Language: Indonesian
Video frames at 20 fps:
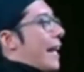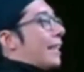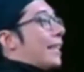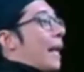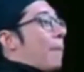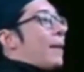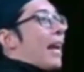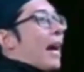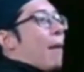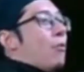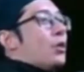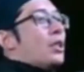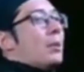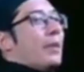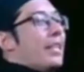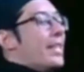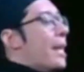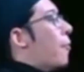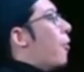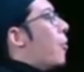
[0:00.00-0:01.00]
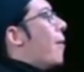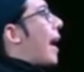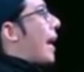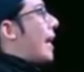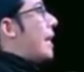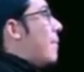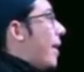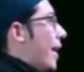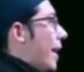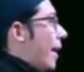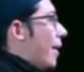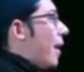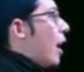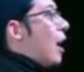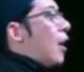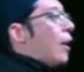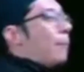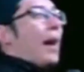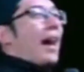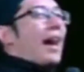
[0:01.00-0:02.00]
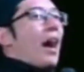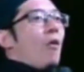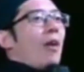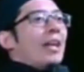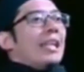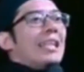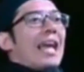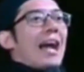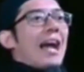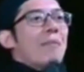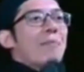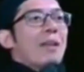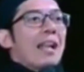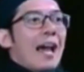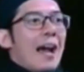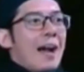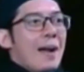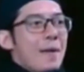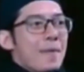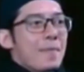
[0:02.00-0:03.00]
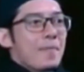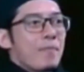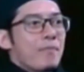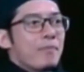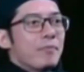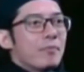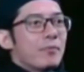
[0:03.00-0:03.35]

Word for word: lain aja. Tapi kamu sebenarnya mau makan di mana? Maka wanita akan bilang,